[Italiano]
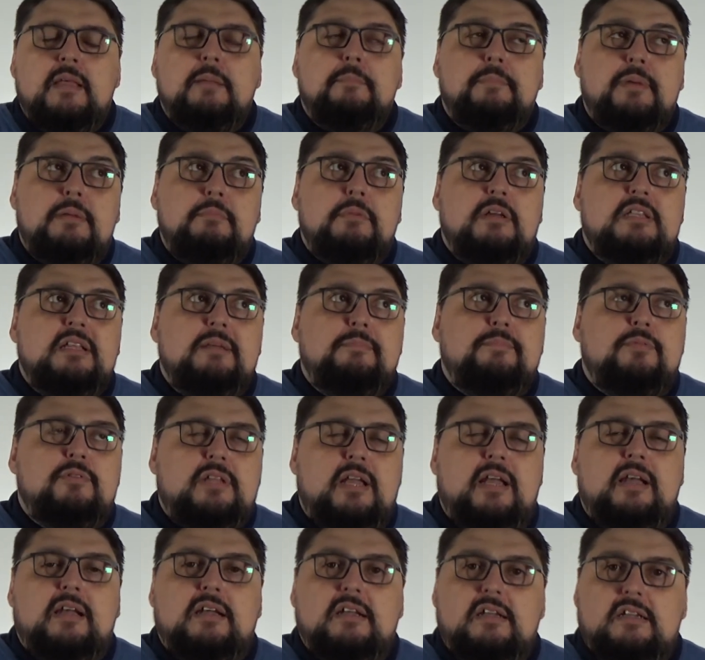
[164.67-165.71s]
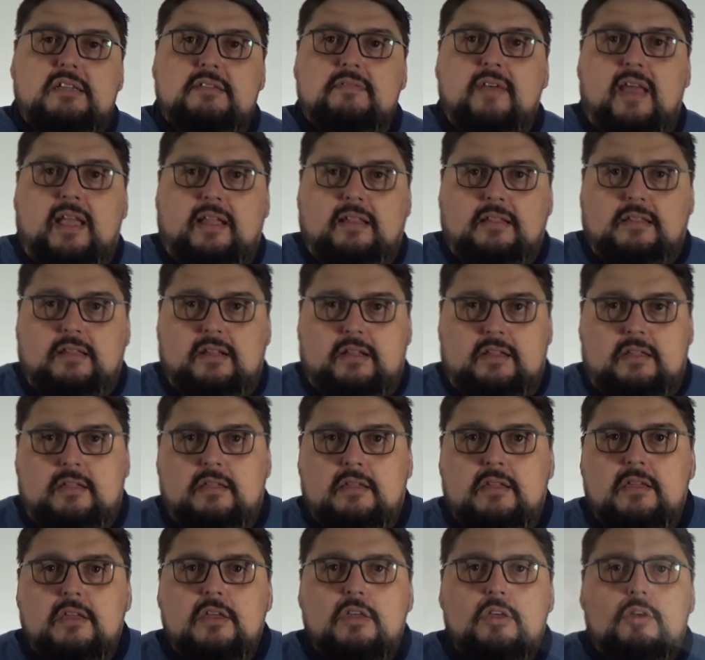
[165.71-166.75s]
prima di poter rivendere
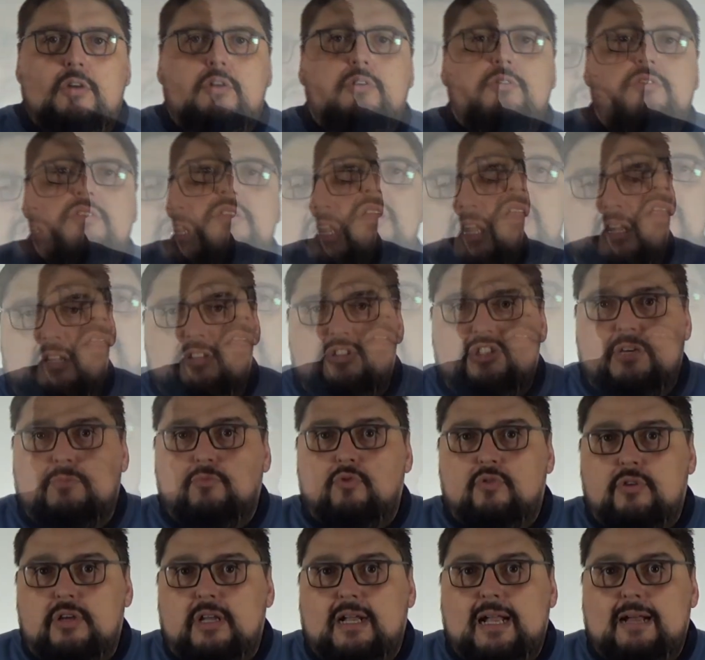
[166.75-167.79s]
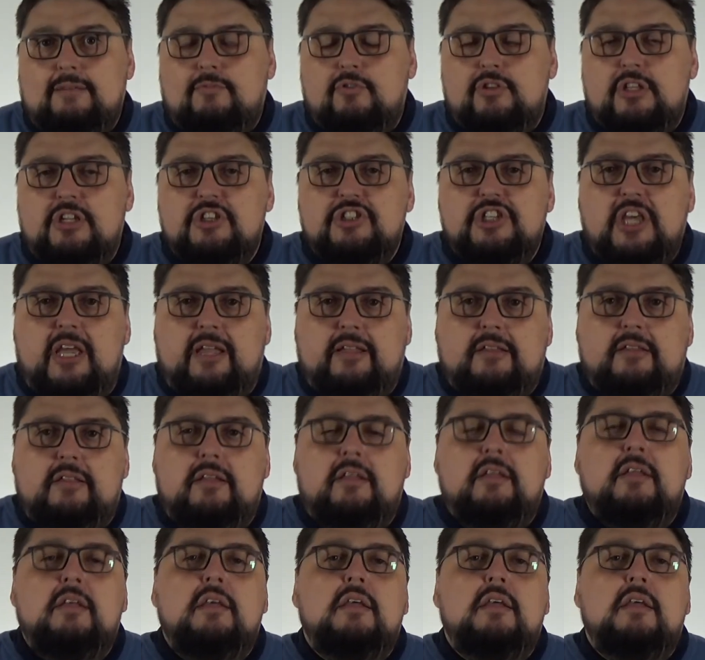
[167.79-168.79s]
per ottenere diciamo un ricavo decente.